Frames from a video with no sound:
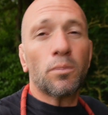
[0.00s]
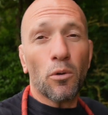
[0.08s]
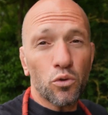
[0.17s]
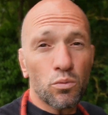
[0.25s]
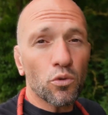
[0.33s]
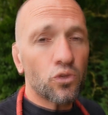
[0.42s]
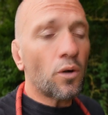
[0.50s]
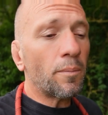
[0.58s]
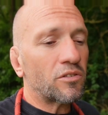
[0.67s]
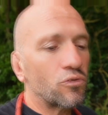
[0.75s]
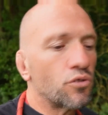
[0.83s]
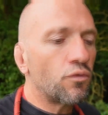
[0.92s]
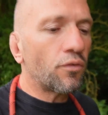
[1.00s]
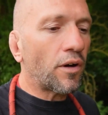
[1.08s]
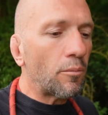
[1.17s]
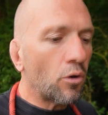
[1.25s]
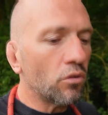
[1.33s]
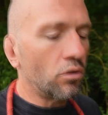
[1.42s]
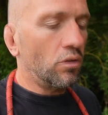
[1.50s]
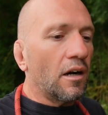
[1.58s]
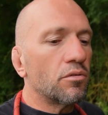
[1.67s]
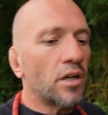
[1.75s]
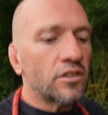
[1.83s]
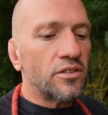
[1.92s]
je prends tout mon temps parce que je veux vraiment euh,
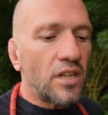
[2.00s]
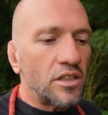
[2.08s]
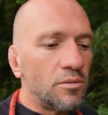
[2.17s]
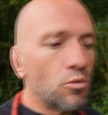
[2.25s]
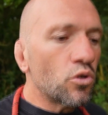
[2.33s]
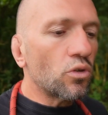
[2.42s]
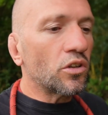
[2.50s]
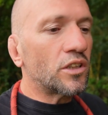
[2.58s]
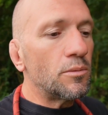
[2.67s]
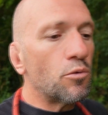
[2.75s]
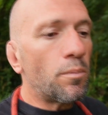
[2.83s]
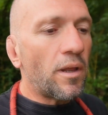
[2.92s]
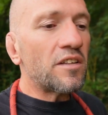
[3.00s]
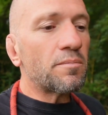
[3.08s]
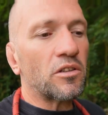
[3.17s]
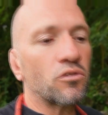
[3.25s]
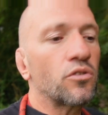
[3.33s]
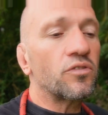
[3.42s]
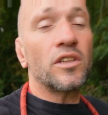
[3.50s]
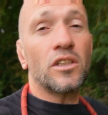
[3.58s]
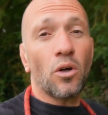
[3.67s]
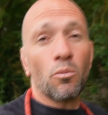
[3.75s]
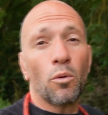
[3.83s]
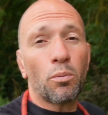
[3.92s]
avoir des animaux euh, qui me plaisent, parce que c'est
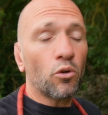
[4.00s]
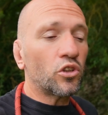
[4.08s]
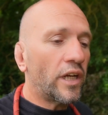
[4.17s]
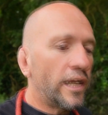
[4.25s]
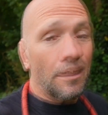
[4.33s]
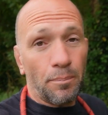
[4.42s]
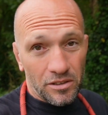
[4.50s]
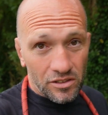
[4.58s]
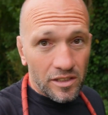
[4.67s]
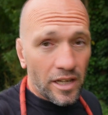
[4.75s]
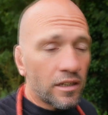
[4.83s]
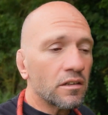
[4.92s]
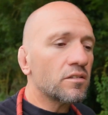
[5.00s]
dans mon projet capacitaire,